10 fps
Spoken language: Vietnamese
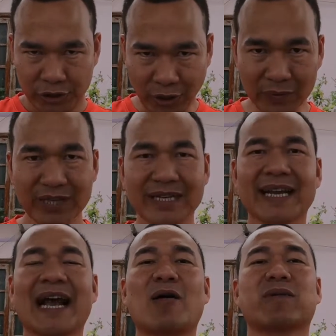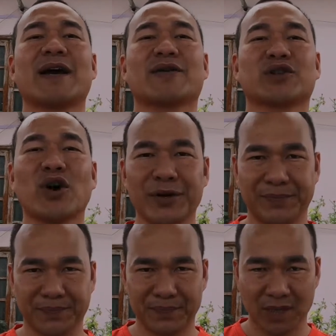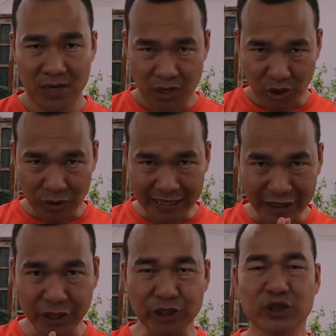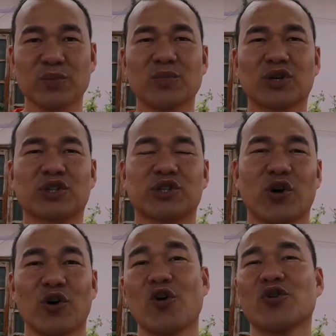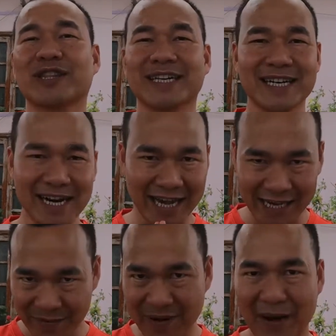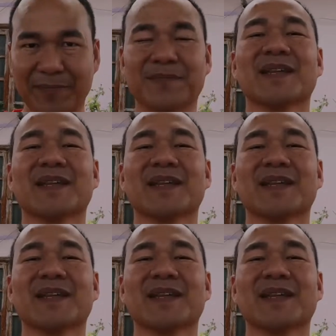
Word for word: Trong chương trình học này của tôi, tôi sẽ sử dụng một số ngôn từ hiếm gặp.